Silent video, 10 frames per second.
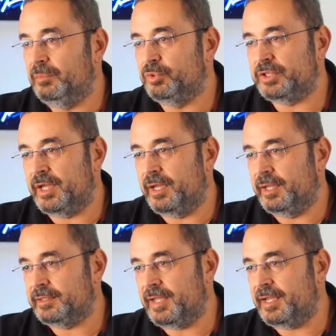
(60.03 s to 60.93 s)

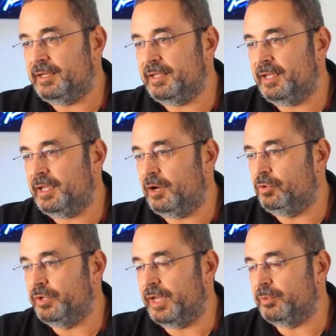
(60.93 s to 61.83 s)
متتالية
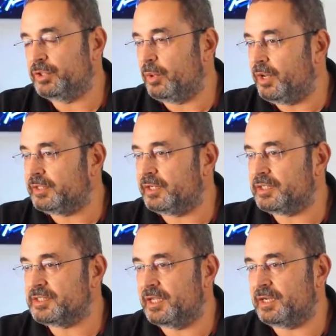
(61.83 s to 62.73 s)
أو يعني متواترة
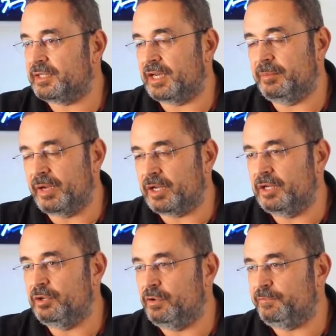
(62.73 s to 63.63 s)
صايرة تقريبا
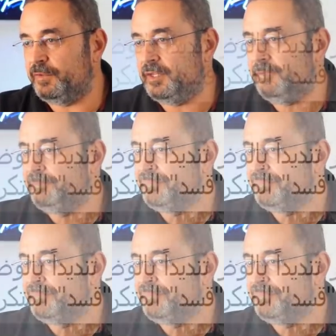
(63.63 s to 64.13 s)
كل يوم في